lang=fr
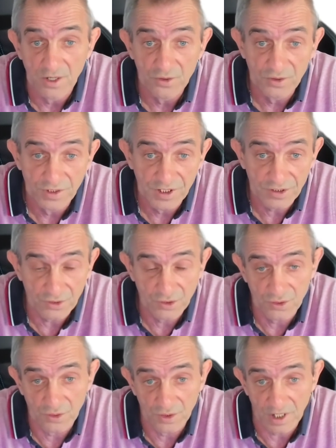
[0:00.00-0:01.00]
une
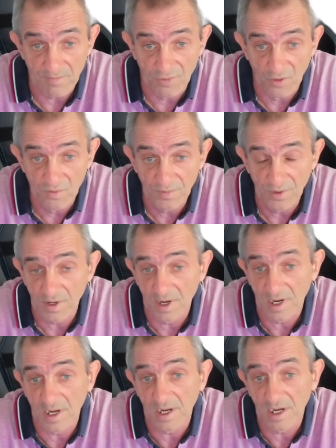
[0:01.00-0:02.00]
destruction de la pompe,
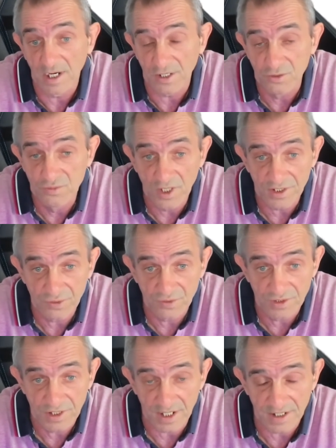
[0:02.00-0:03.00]

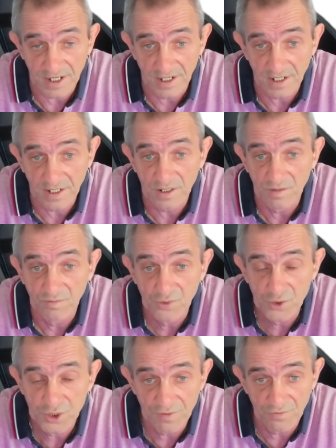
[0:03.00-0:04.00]
l'accumulation de calcaire,
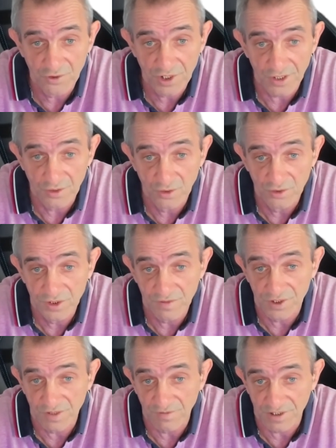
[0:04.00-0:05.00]
boucher vos canaux au
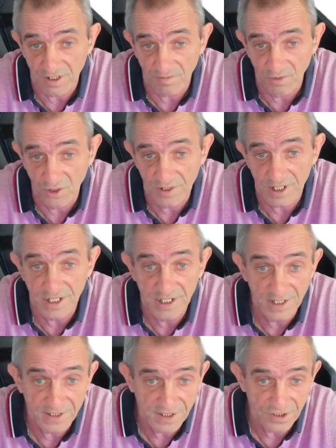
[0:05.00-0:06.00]
niveau des waterblocks,
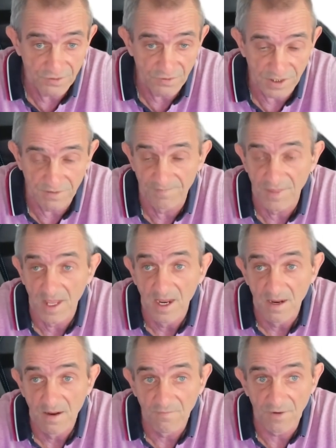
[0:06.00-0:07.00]
et ainsi de suite.
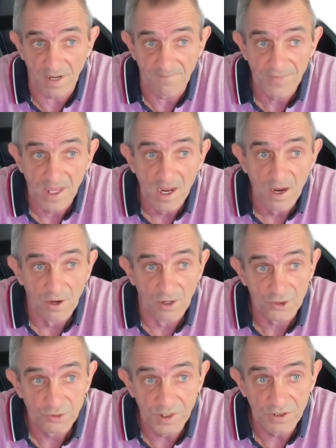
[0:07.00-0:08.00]
Voilà.
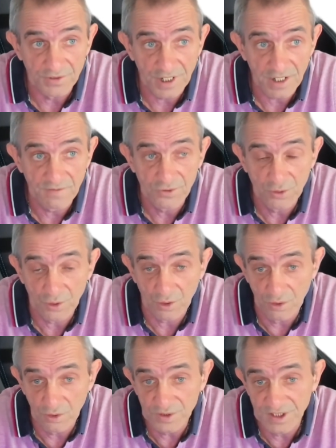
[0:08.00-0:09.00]
Ensuite, on arrive sur
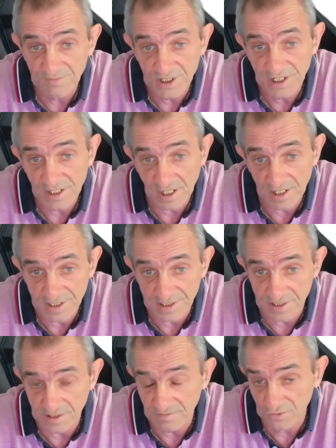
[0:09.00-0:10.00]
l'eau
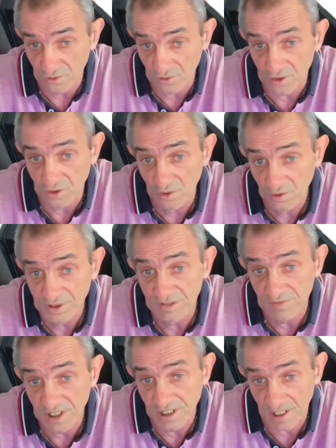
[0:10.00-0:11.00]
déminéralisée. Donc l'eau
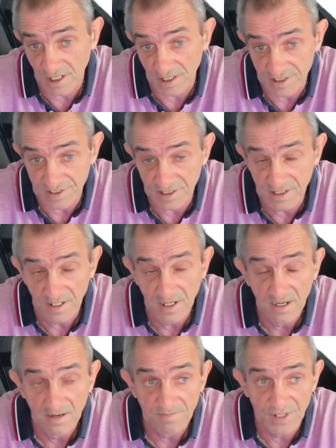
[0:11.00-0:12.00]
déminéralisée,
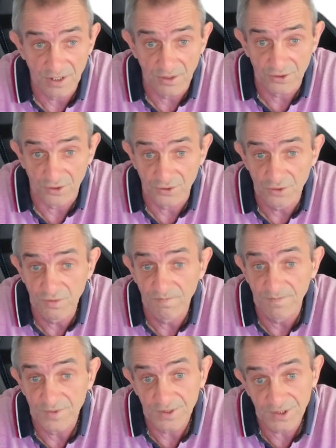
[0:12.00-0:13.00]
bien entendu,
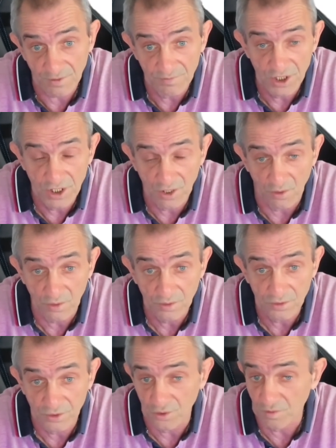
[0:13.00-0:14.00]
sans
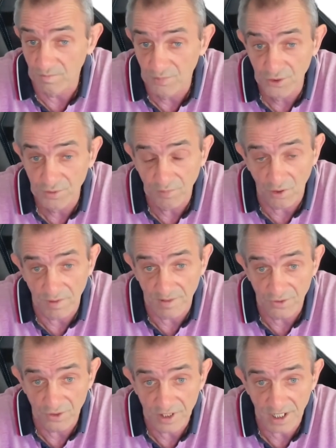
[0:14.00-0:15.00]
minéraux. Donc plus de
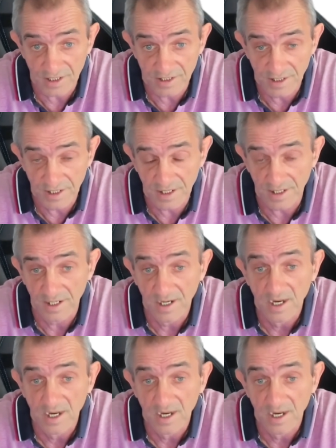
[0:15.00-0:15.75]
problèmes de cactères,